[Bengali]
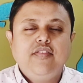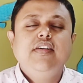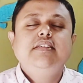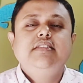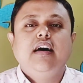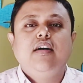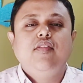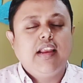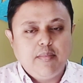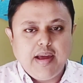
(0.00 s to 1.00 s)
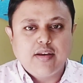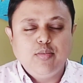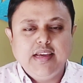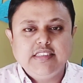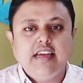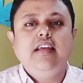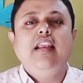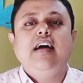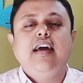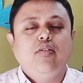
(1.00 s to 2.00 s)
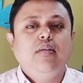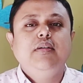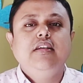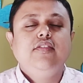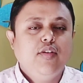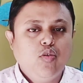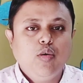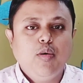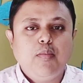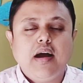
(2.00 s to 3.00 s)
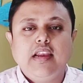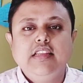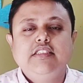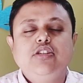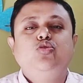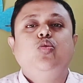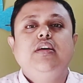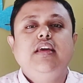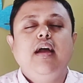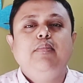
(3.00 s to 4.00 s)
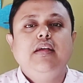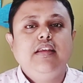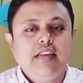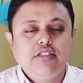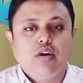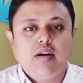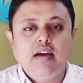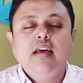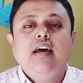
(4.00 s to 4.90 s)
হাই ফ্রেন্ডস ওয়েলকাম ব্যাক টু মাই চ্যানেল আর এখন আমি রিভিউ করব বাংলাদেশের চোরকি অ্যাপে রিলিজ হওয়া